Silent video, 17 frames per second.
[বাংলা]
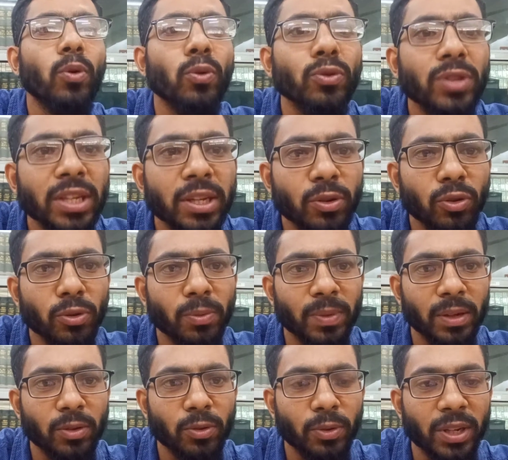অতিক্রম
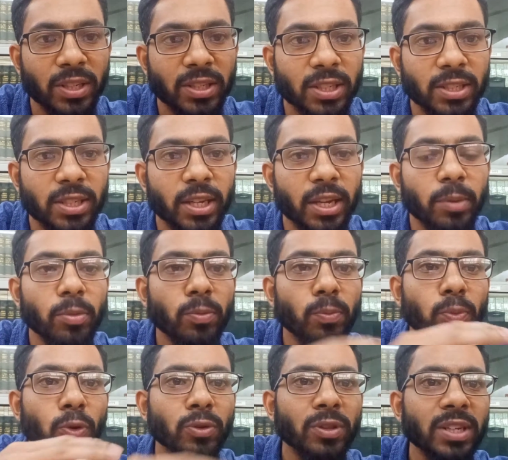করে এসেছে এবং
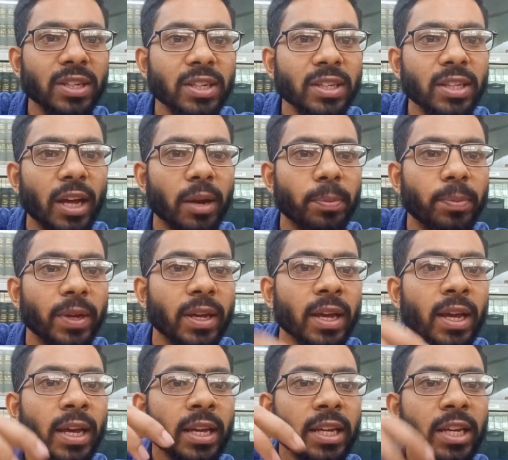প্রতিটি ধাপে
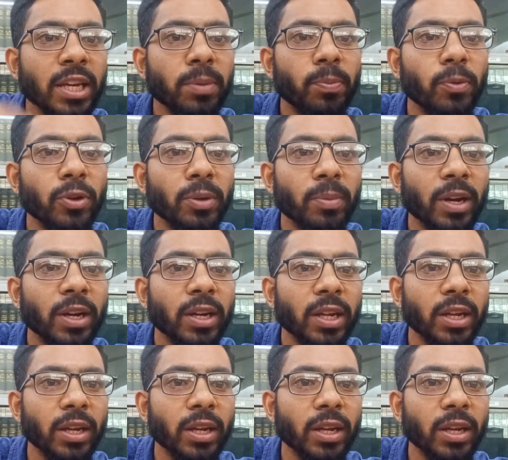কি পরিমাণ